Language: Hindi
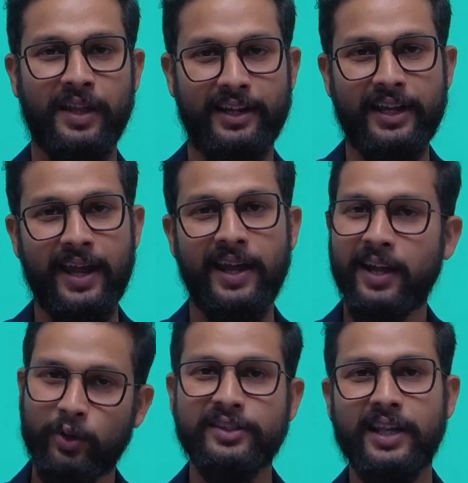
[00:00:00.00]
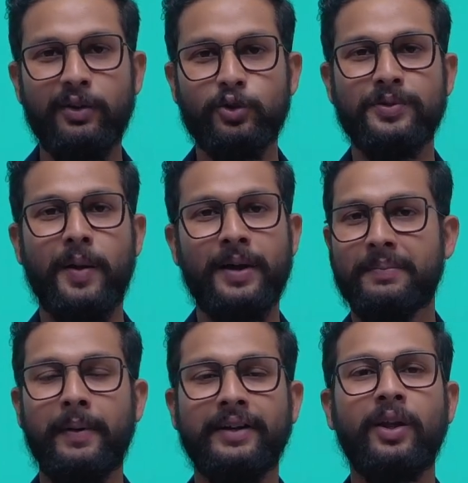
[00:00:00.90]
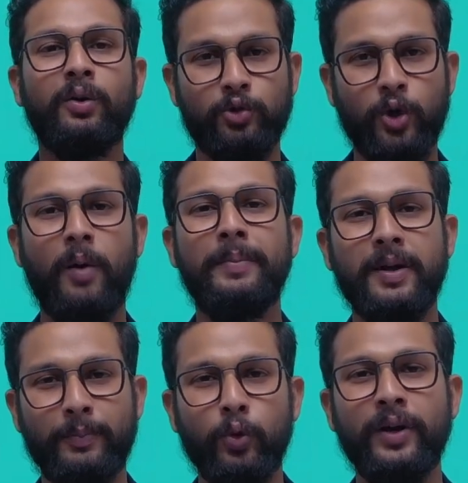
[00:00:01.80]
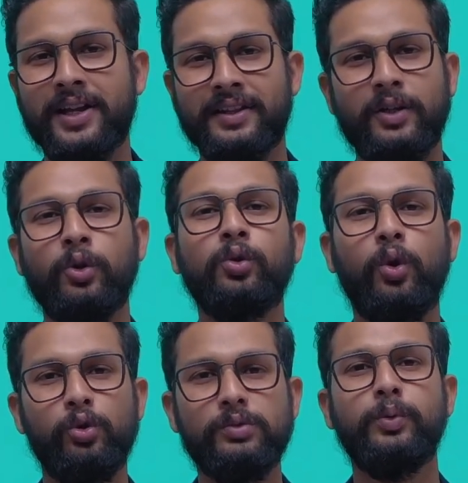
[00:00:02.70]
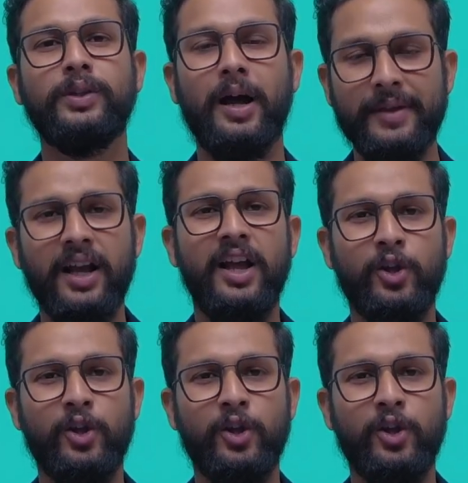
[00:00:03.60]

ठीक है तो इसके लिए वो चुपचाप घर पे बैठते हैं और वो जॉब भी जब ढूंढने जाते हैं तो उनको उस मुताबिक